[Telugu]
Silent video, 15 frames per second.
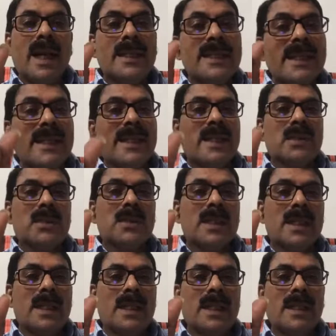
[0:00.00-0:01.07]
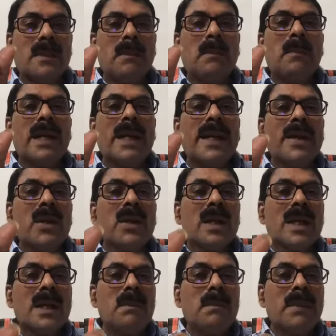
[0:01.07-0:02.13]
అంతేకాకుండా మన
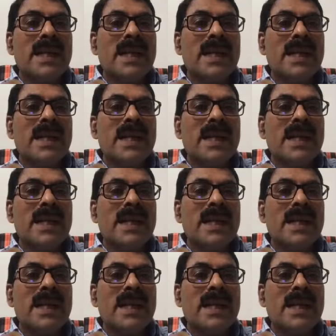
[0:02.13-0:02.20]
యొక్క